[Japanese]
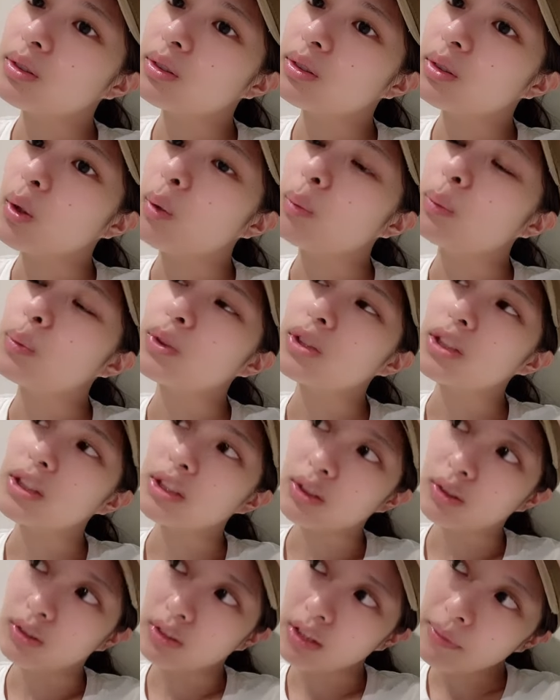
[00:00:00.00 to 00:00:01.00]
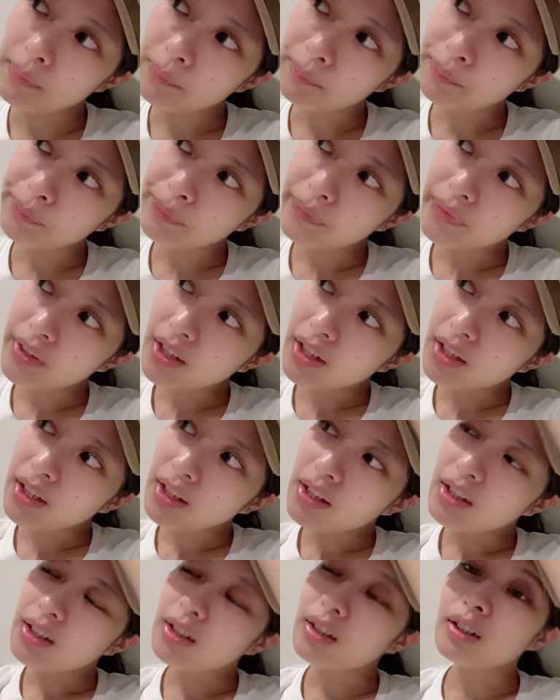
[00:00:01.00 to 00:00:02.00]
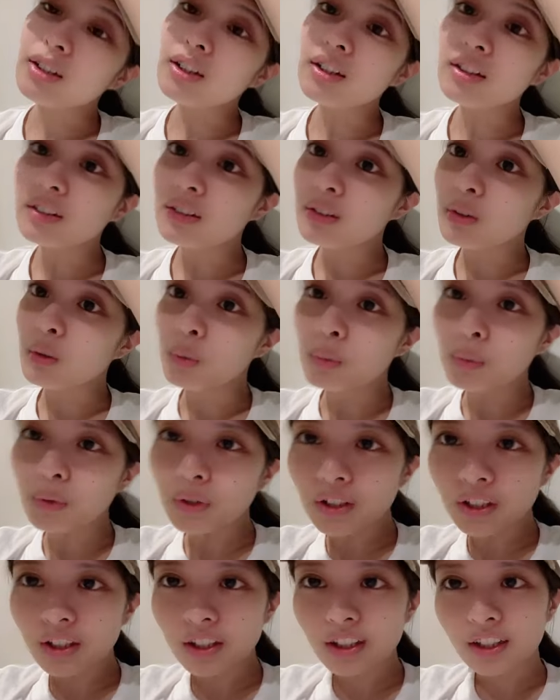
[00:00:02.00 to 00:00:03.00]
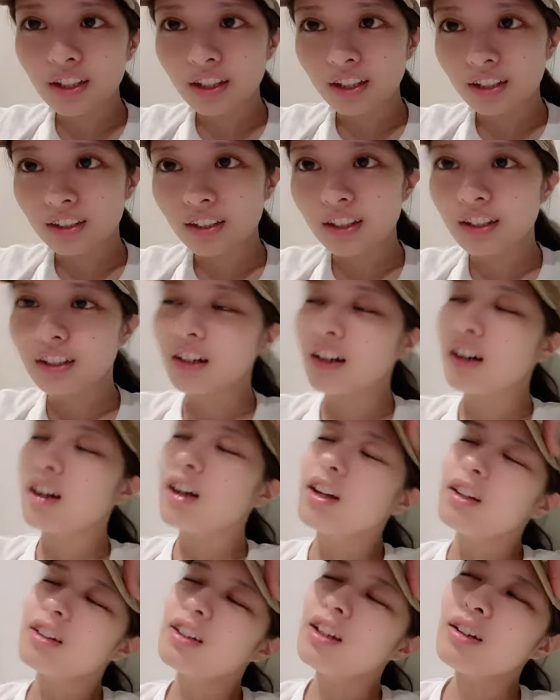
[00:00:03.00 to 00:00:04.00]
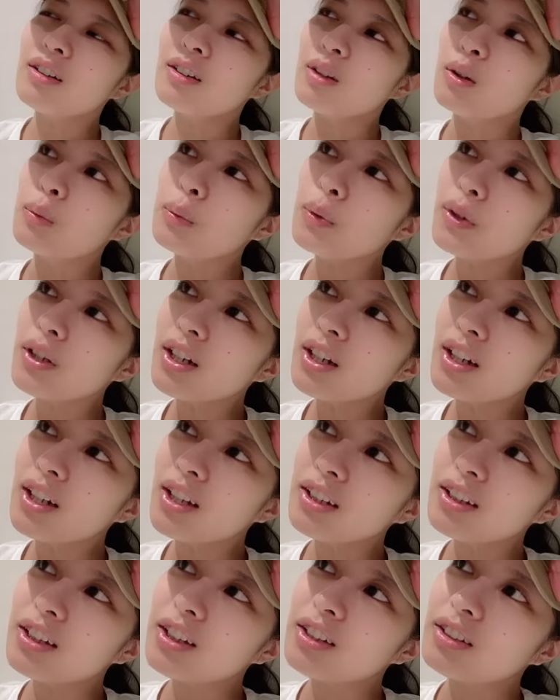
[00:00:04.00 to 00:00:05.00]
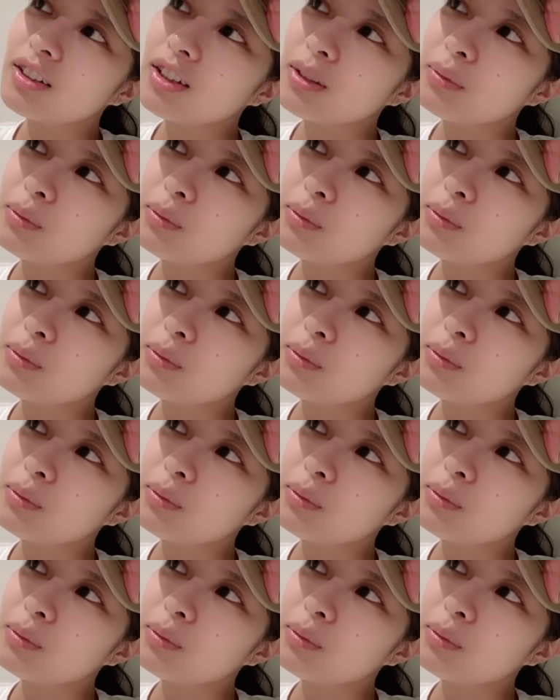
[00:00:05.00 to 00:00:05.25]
と思うんですよね。な覚えられへん。なんか、なるの覚えられんっていうか、